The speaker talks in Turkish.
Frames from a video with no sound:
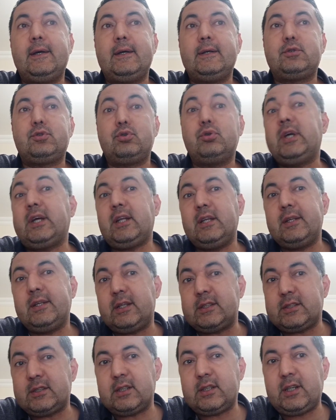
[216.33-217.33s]
sürekli
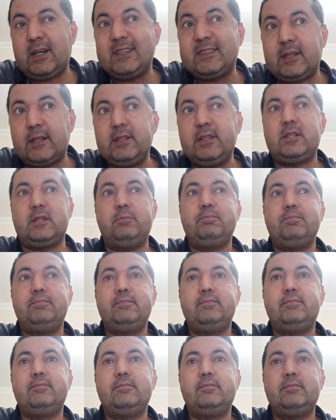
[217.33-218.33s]
nasıl kazanırım
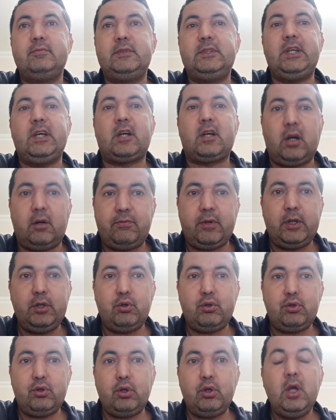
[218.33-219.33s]
diye kafa
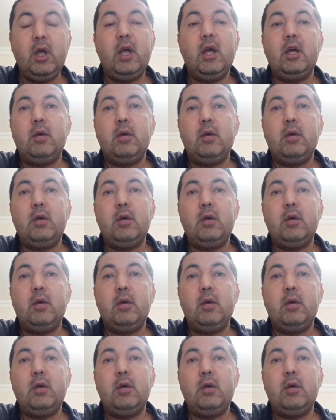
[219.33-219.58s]
yoruyor.